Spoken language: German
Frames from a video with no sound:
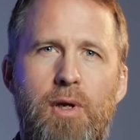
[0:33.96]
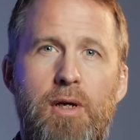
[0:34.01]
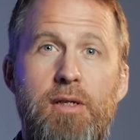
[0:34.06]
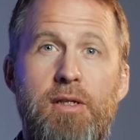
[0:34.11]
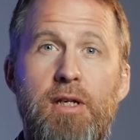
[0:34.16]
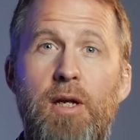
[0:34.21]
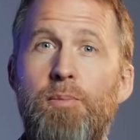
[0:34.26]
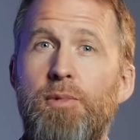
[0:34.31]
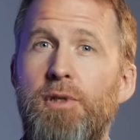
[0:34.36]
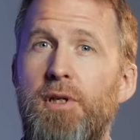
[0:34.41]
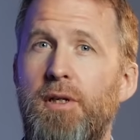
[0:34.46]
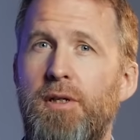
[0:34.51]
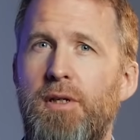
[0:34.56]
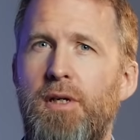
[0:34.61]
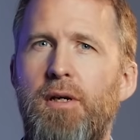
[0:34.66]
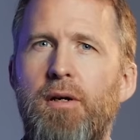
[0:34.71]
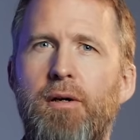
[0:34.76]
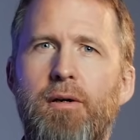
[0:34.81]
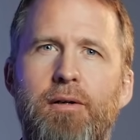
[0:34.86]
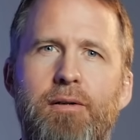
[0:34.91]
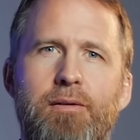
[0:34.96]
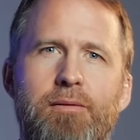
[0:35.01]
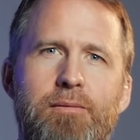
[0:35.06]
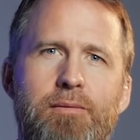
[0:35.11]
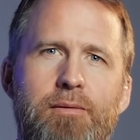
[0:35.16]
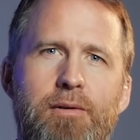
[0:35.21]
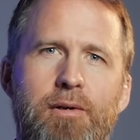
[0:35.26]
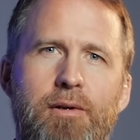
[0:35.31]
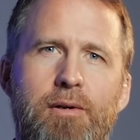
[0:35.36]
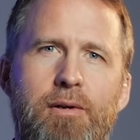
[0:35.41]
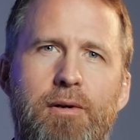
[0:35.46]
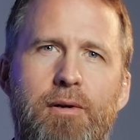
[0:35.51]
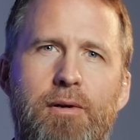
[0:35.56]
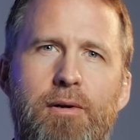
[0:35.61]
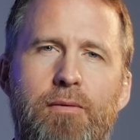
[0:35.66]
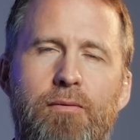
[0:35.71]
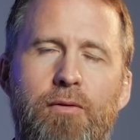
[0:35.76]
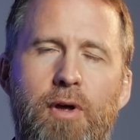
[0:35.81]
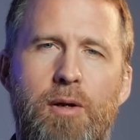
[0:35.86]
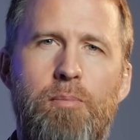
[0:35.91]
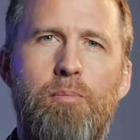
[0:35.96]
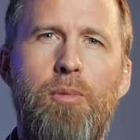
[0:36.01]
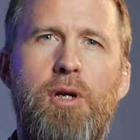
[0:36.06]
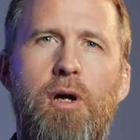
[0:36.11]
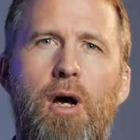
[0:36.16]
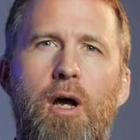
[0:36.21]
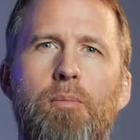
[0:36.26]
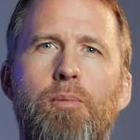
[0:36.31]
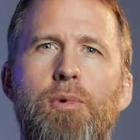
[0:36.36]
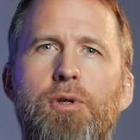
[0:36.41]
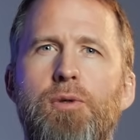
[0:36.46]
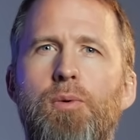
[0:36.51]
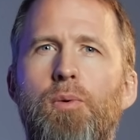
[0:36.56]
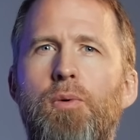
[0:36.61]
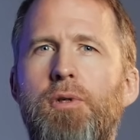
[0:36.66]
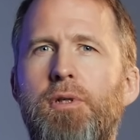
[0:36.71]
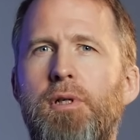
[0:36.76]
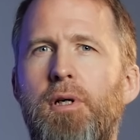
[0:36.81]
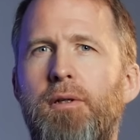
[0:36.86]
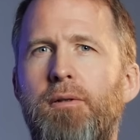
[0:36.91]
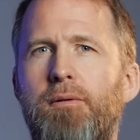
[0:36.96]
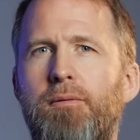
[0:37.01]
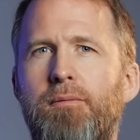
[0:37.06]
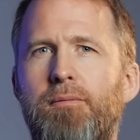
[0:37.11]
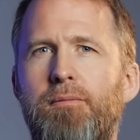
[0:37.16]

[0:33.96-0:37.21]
Selbst die Tiere werden mit einbezogen sein.